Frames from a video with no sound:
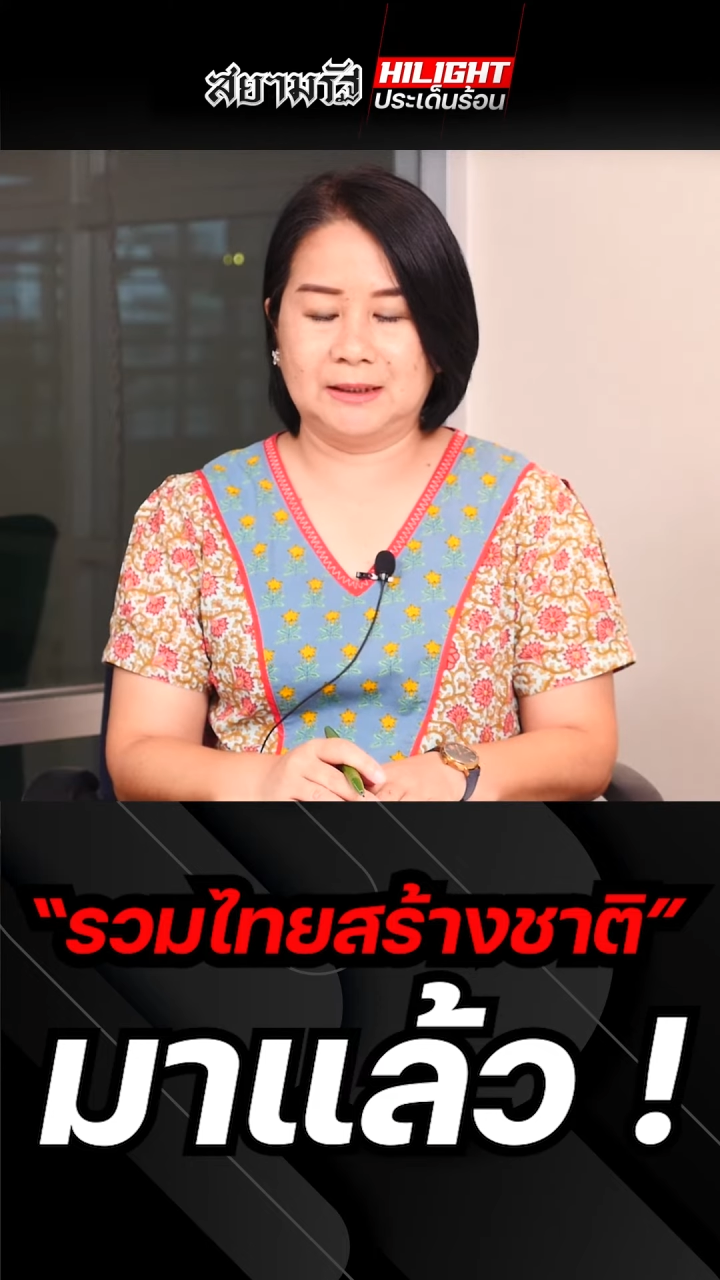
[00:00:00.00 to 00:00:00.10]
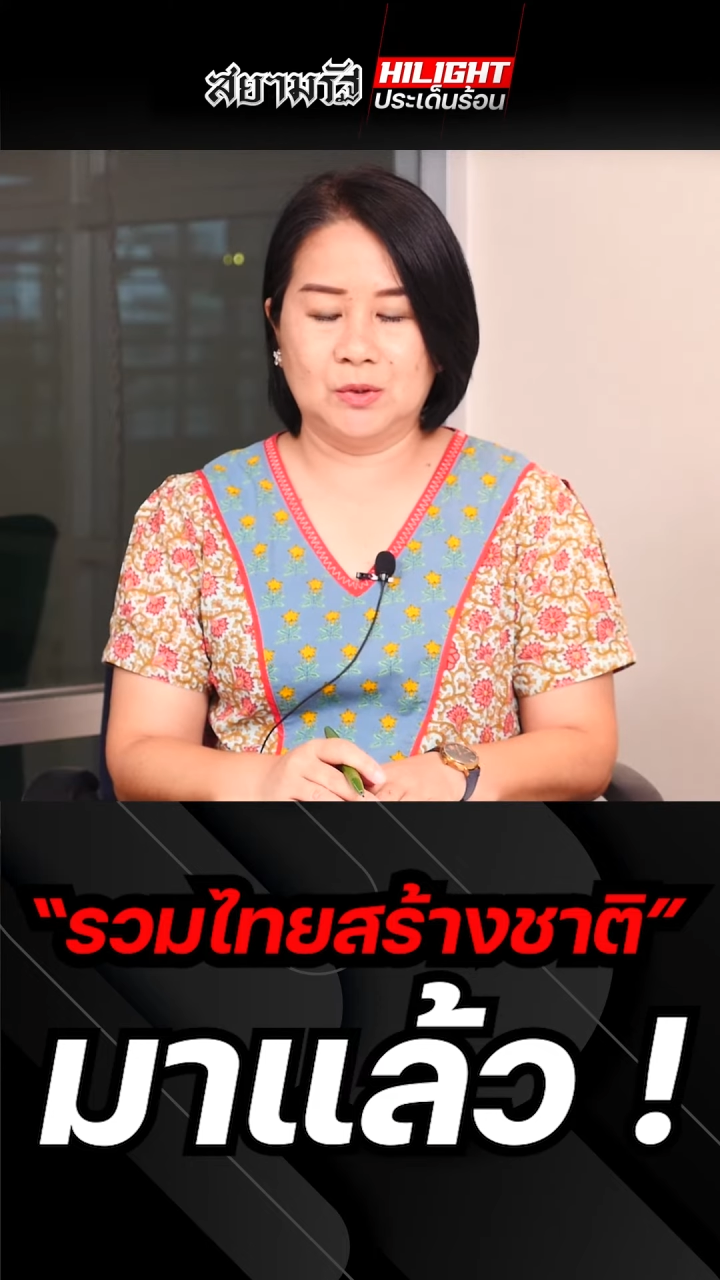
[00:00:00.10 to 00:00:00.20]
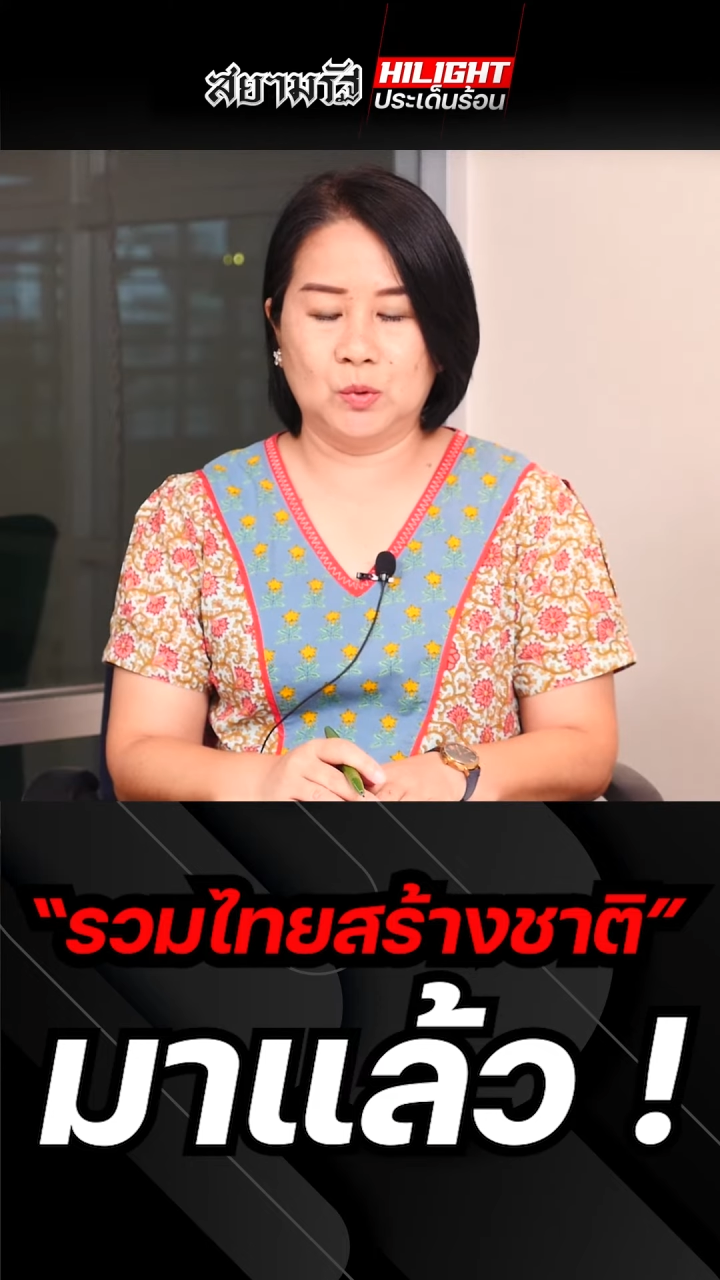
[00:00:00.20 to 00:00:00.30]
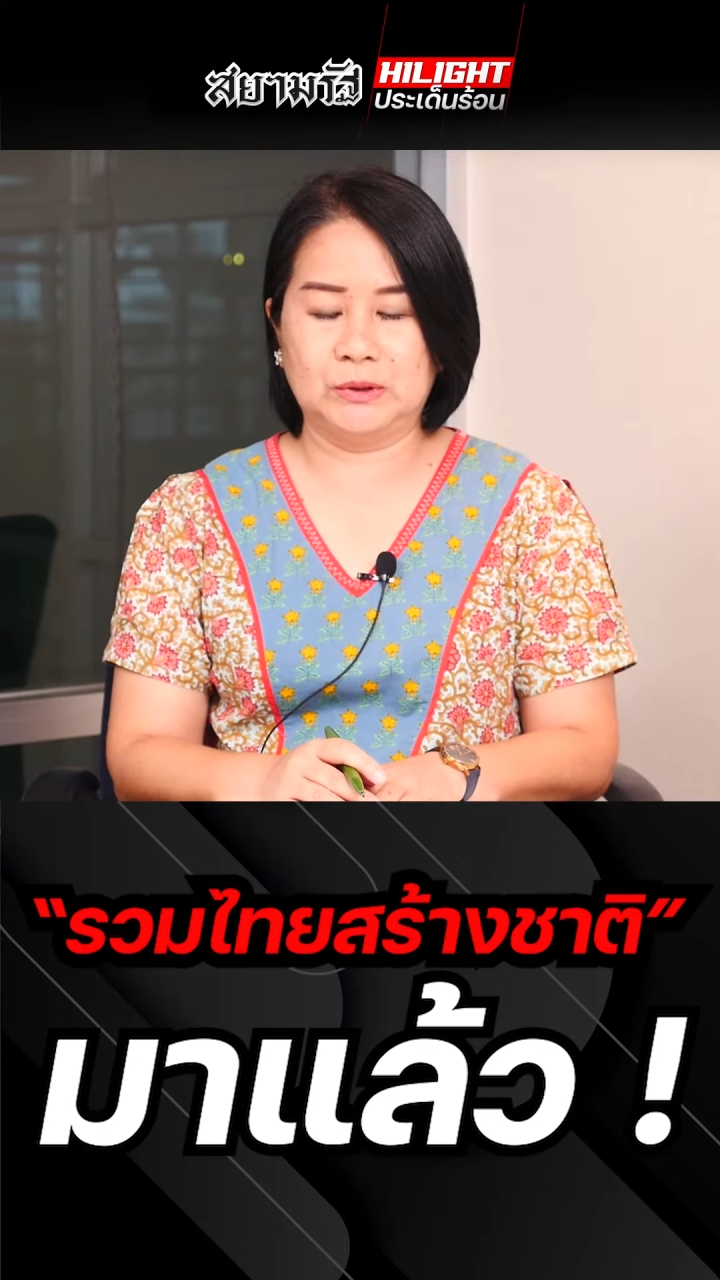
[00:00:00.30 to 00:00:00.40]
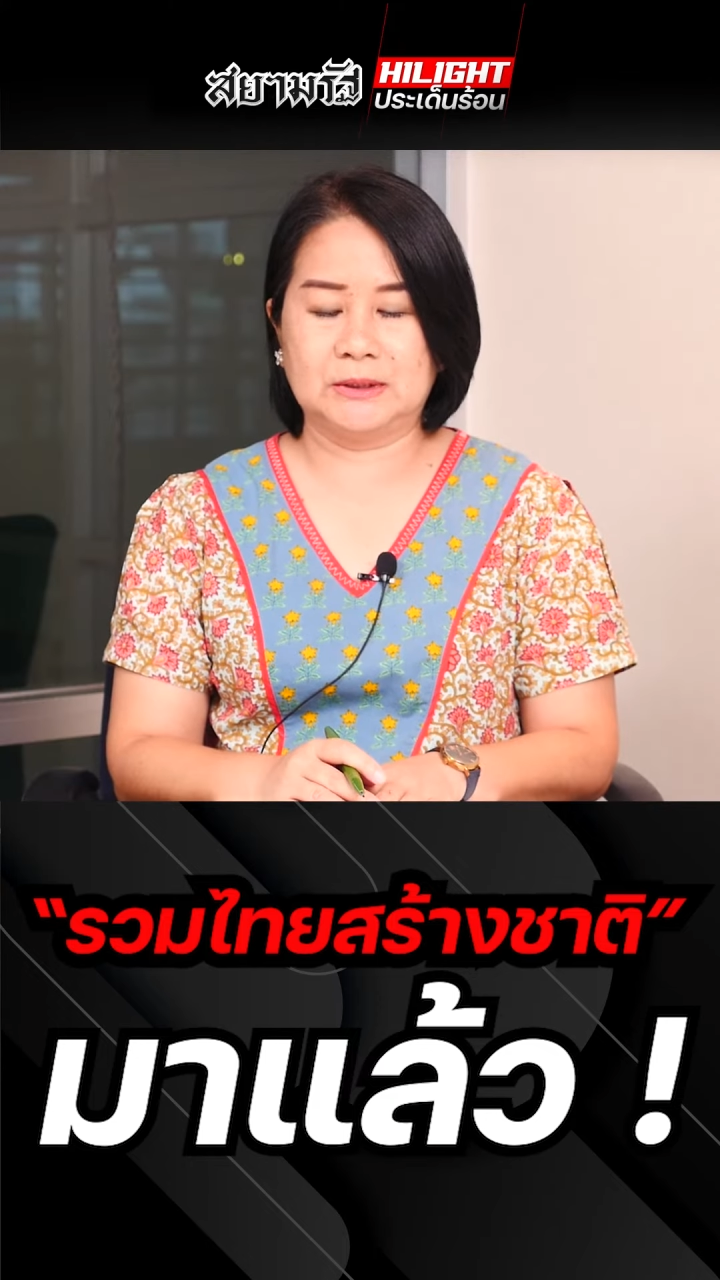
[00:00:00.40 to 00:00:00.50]
ธิ
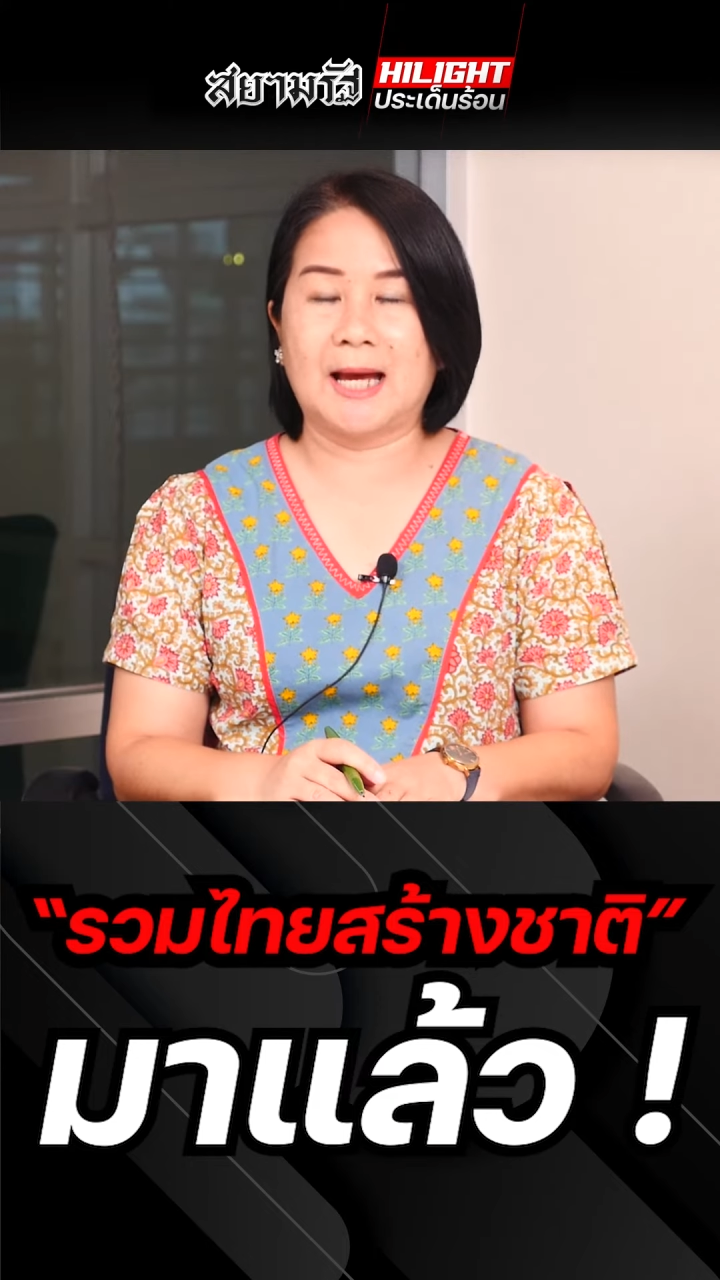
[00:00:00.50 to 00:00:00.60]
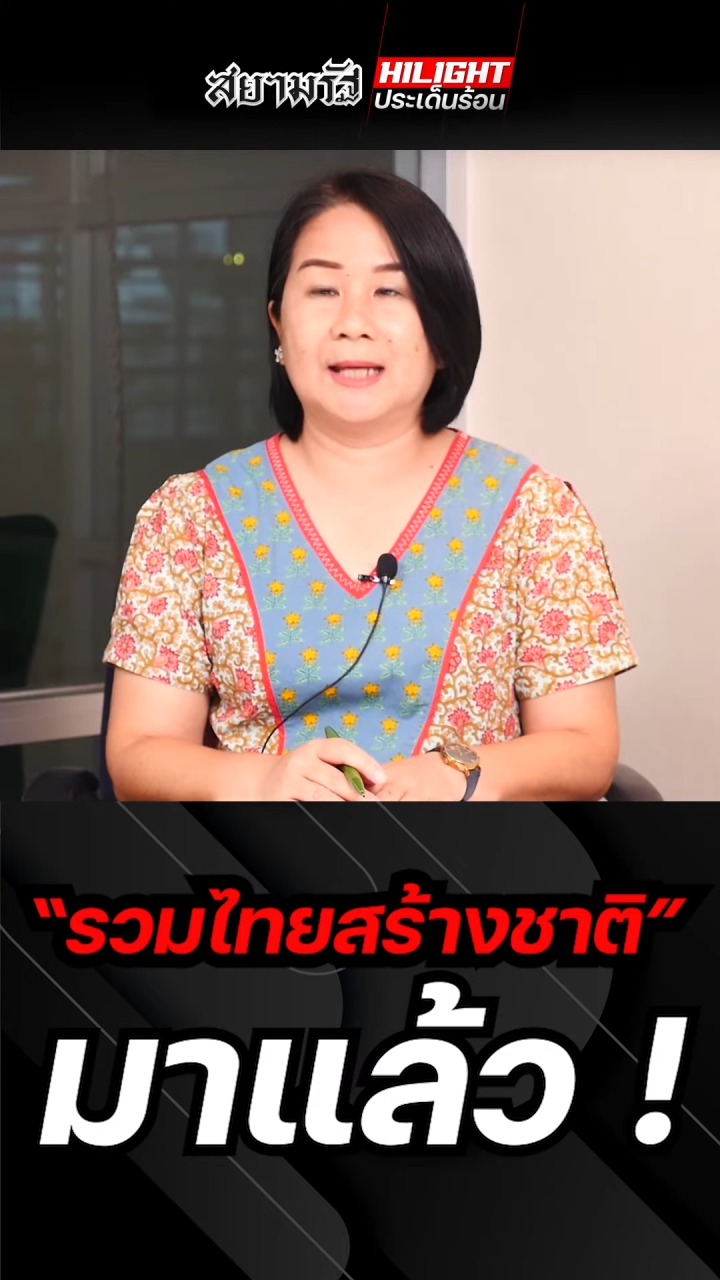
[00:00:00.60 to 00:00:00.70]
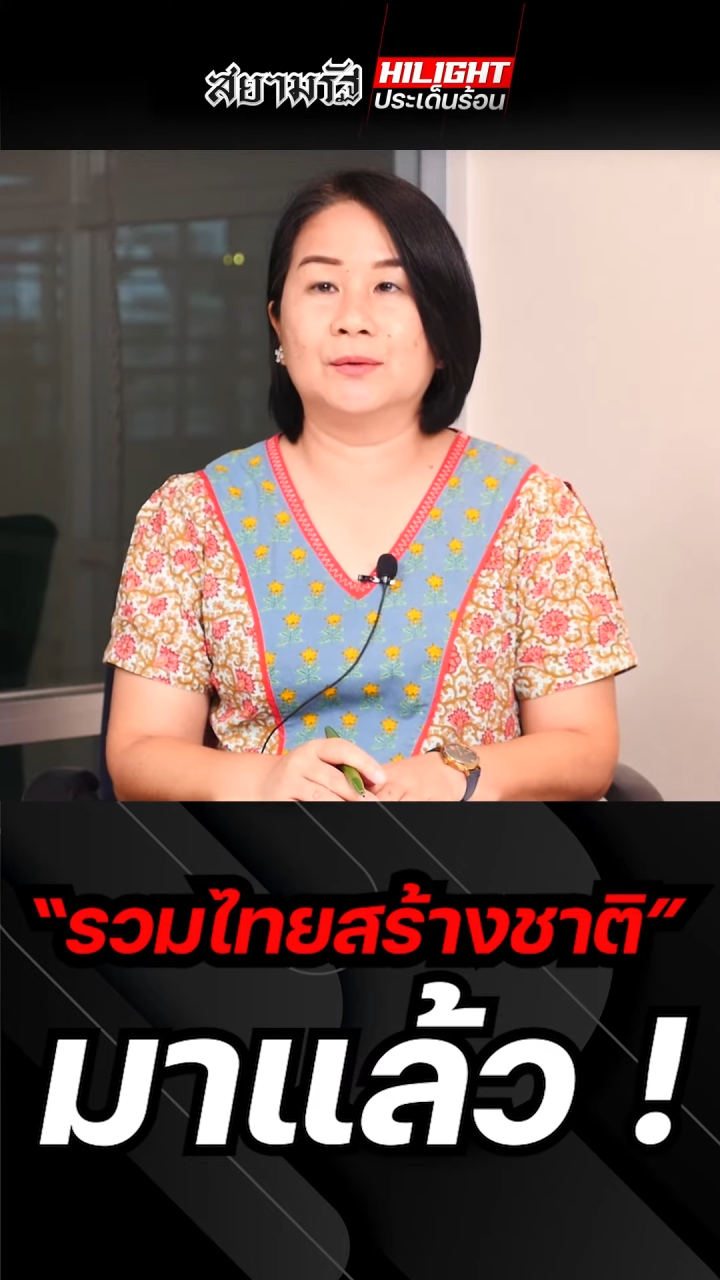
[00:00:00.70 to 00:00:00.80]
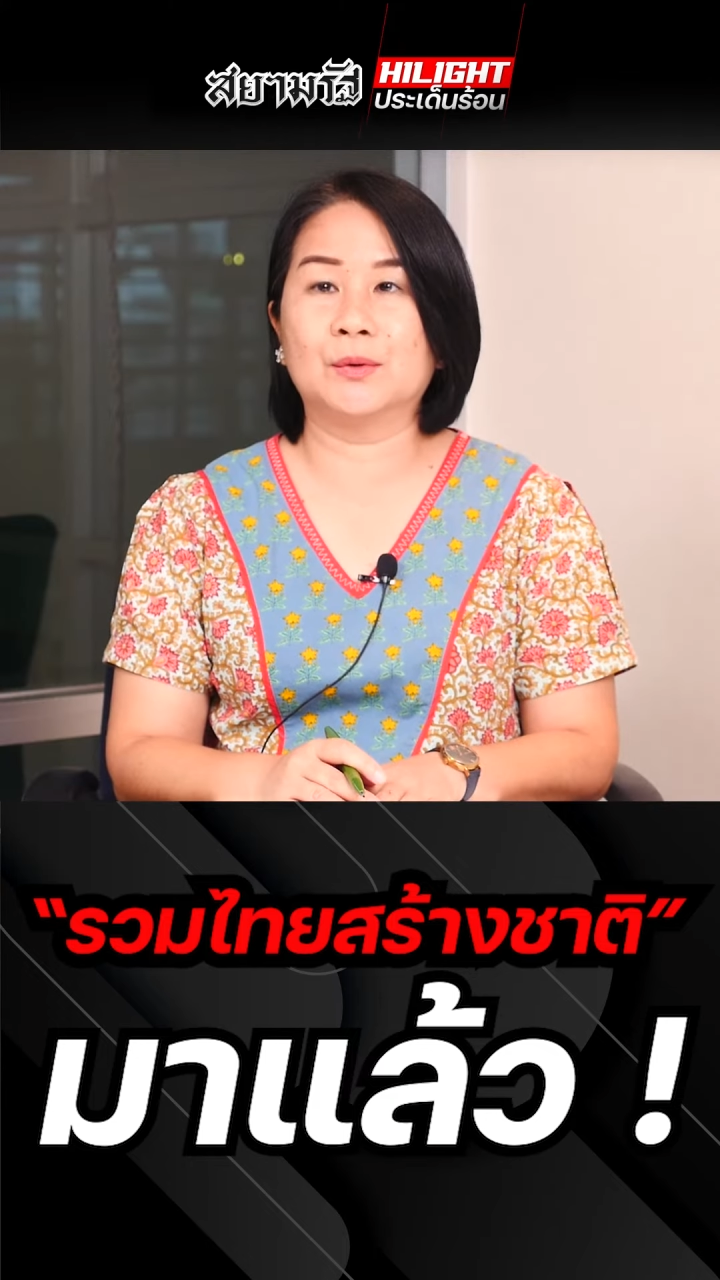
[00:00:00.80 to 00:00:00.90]
กุลชัย